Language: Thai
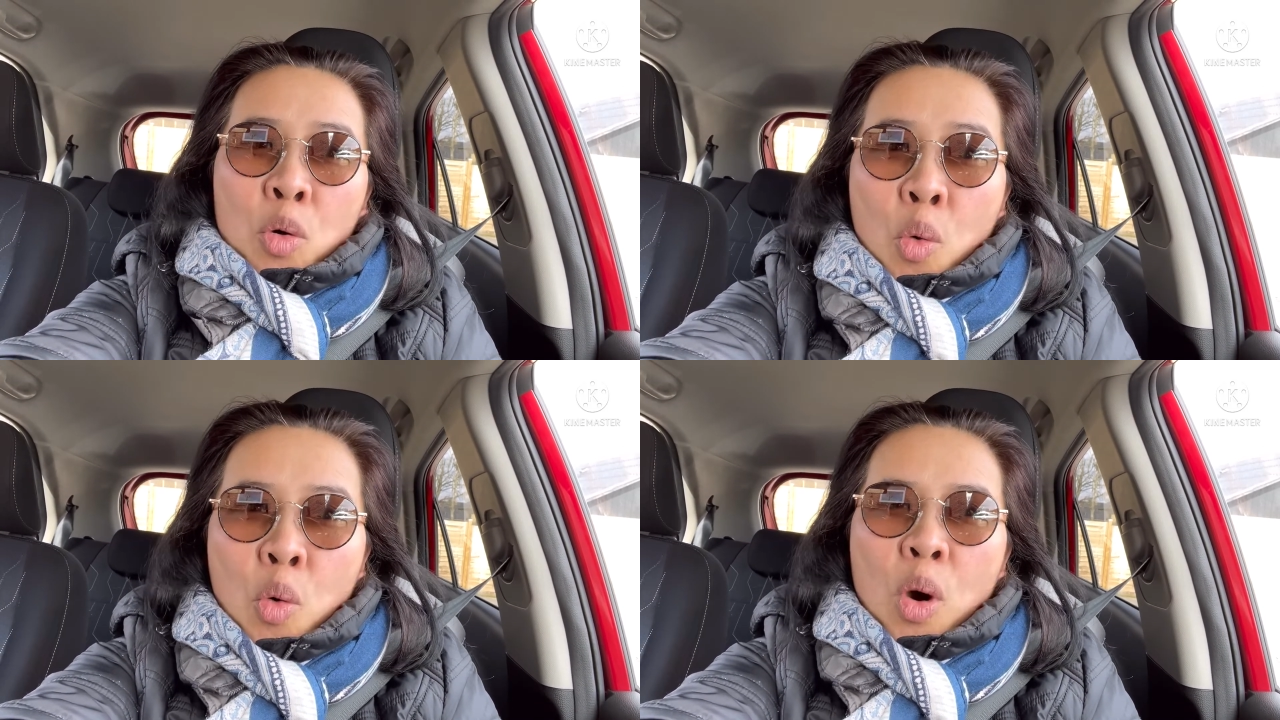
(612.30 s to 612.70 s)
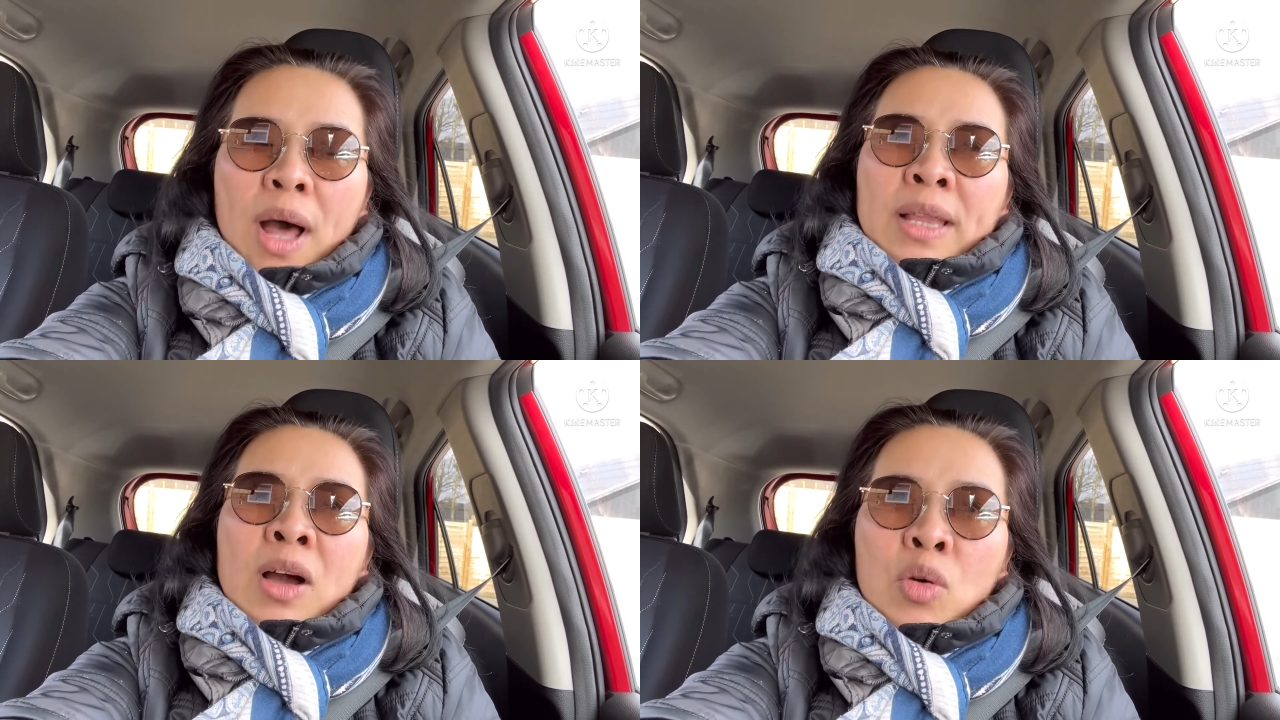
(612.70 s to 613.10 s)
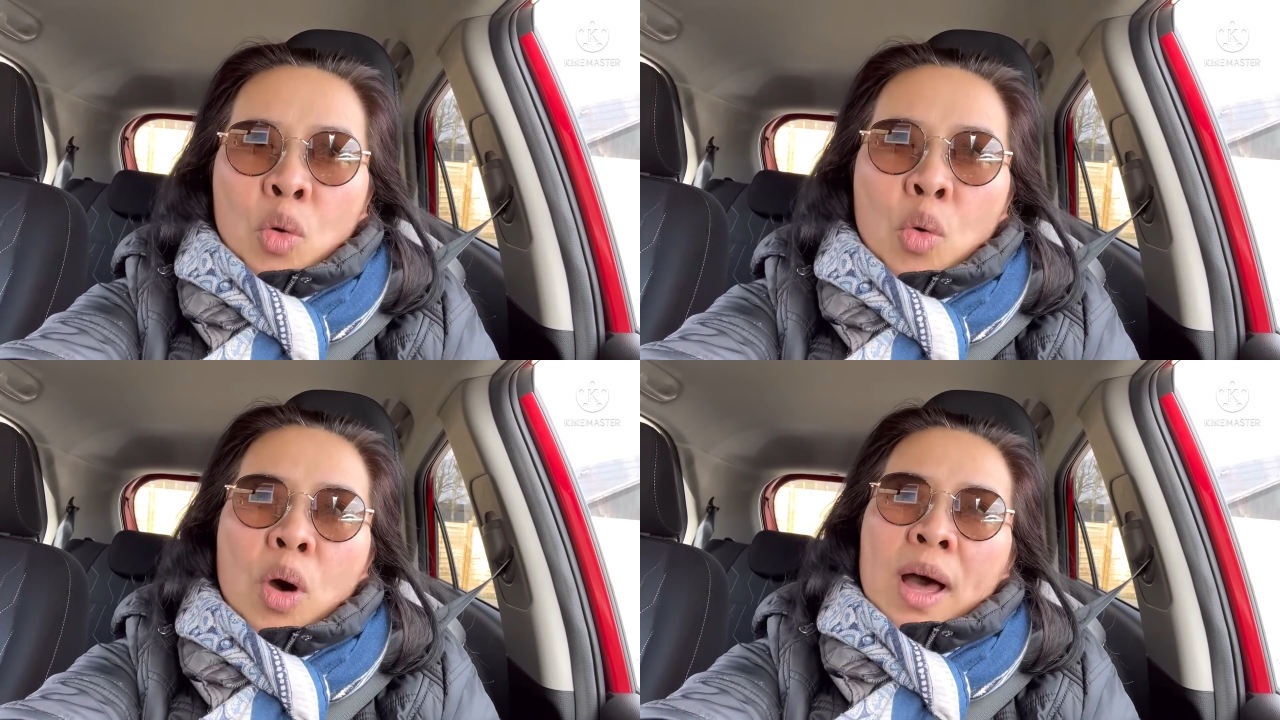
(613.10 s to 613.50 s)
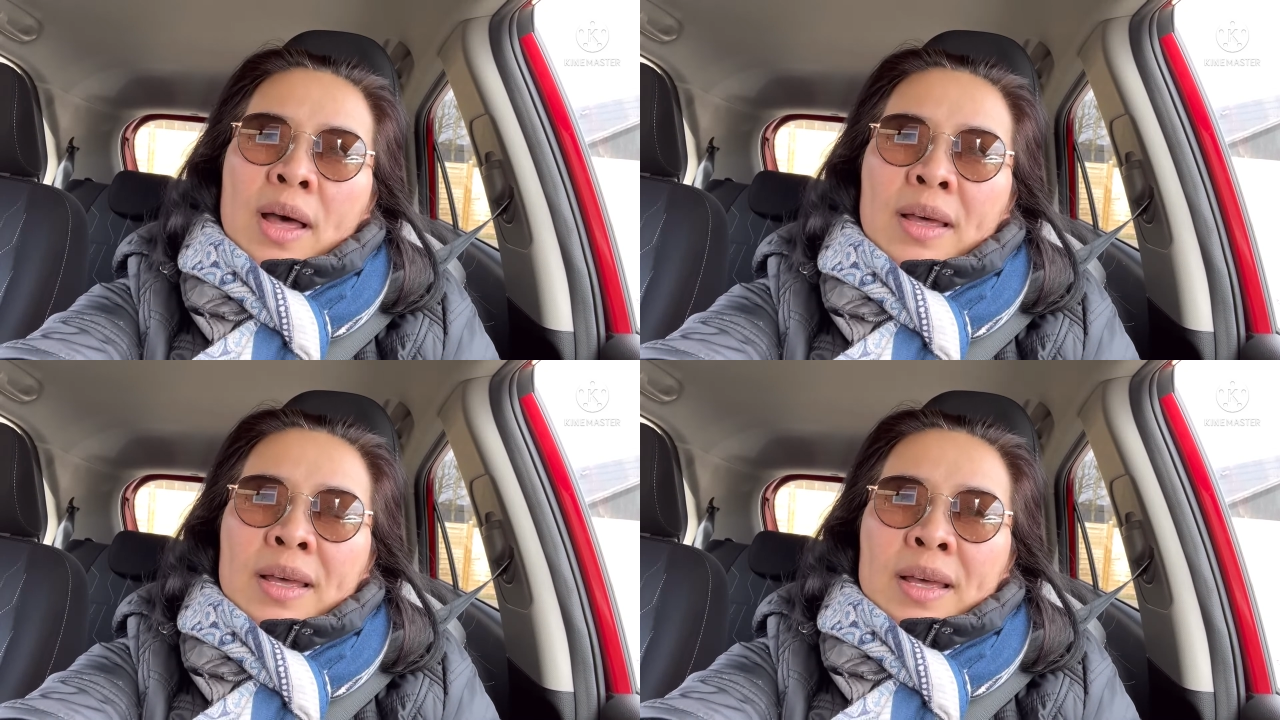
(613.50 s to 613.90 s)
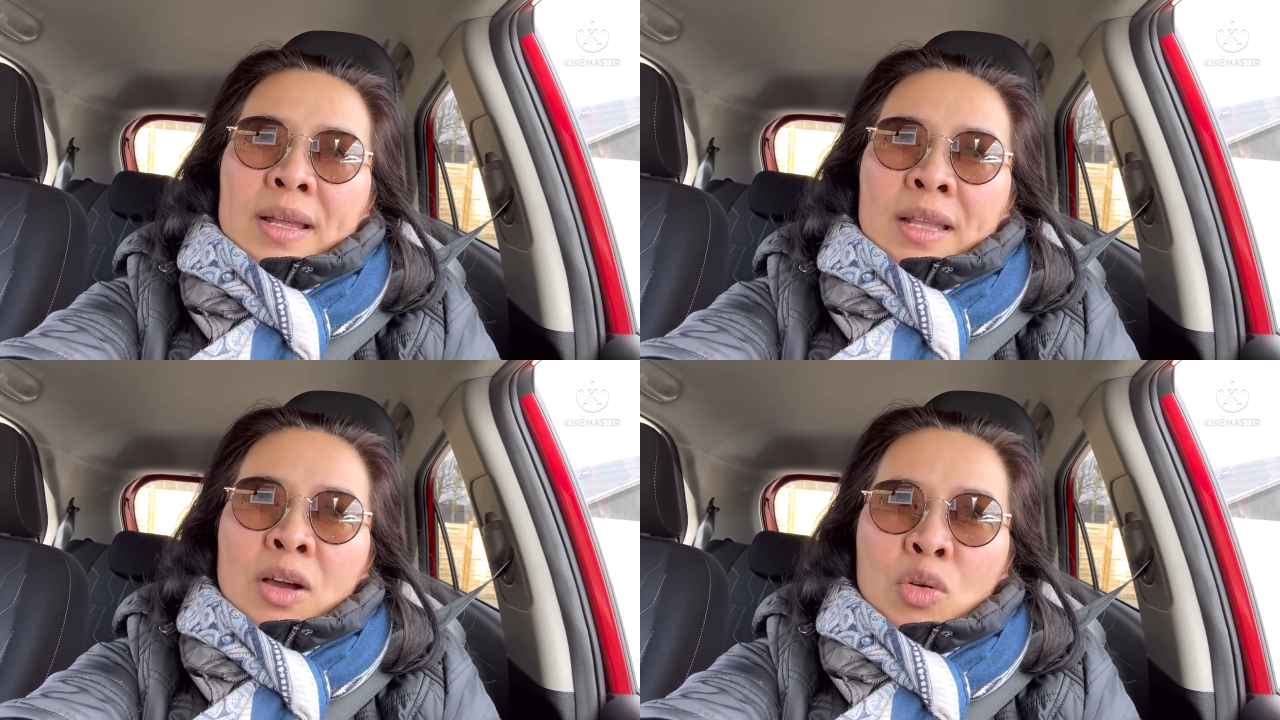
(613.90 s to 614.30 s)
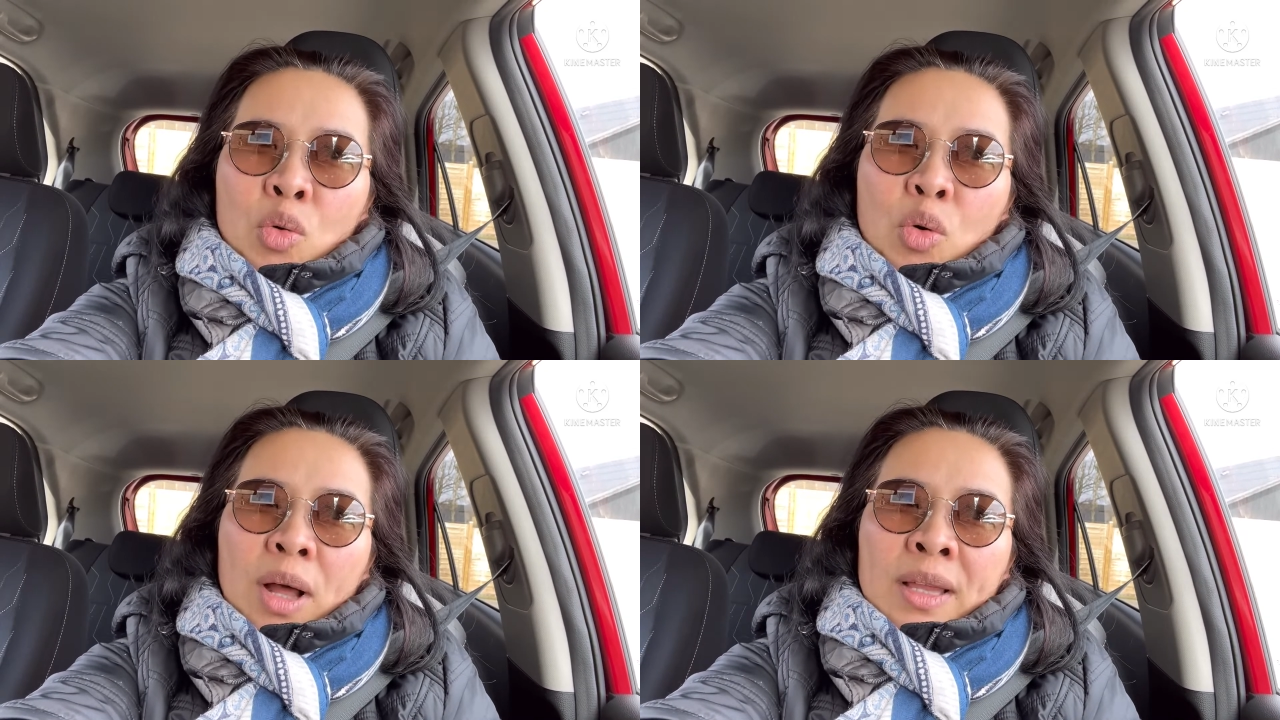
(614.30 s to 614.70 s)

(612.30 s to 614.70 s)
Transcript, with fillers: กลัวทั้งกลัวทั้งกลัว